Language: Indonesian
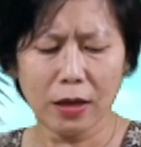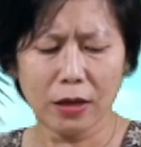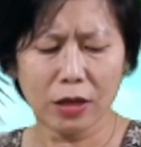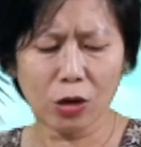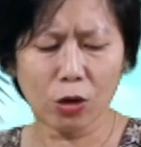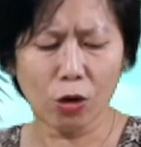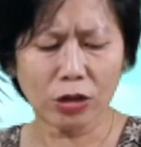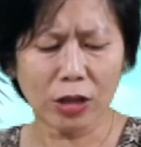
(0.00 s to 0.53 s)

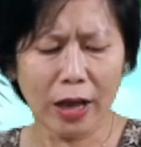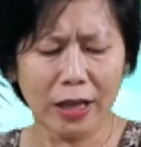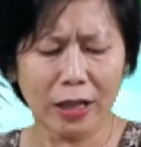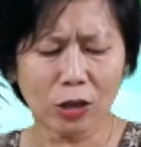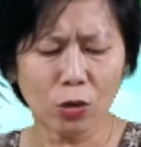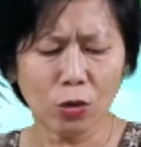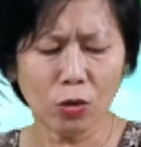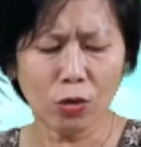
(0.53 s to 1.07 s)
Di kota
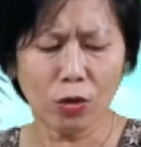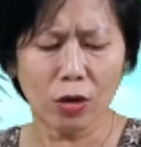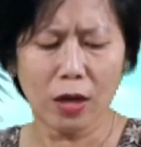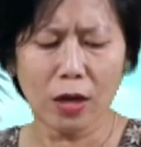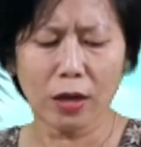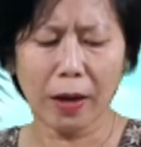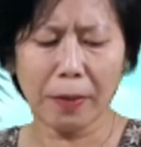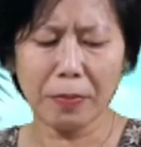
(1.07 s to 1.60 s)
itu
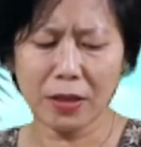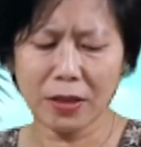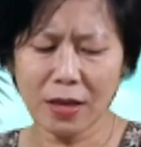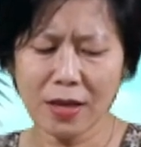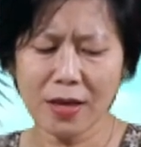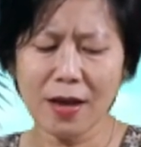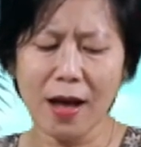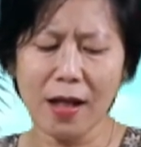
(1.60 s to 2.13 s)
kami
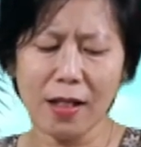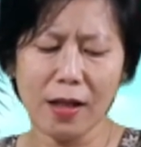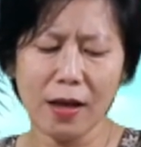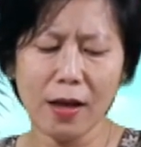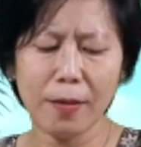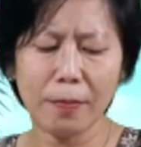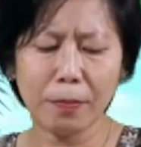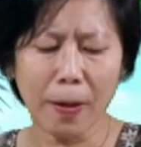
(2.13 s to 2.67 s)
tinggal
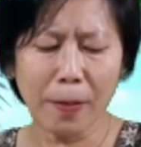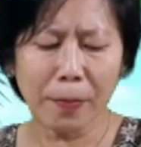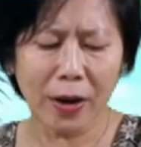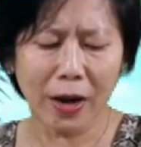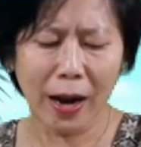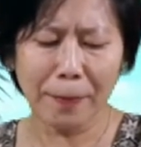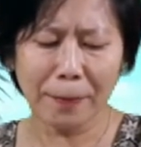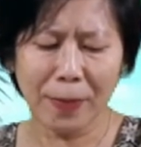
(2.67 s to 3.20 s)

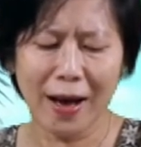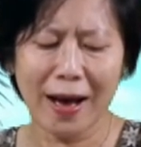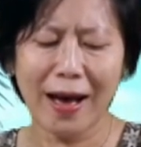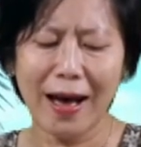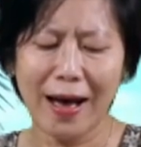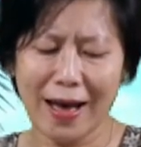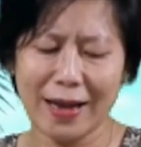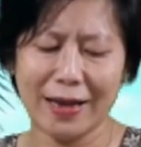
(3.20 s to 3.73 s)
beberapa
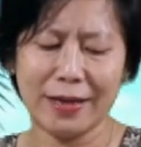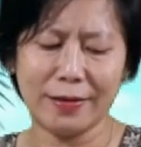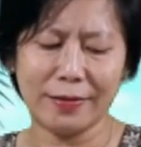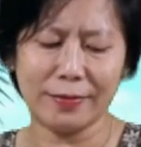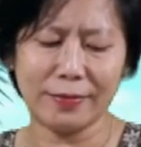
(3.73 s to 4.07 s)
hari.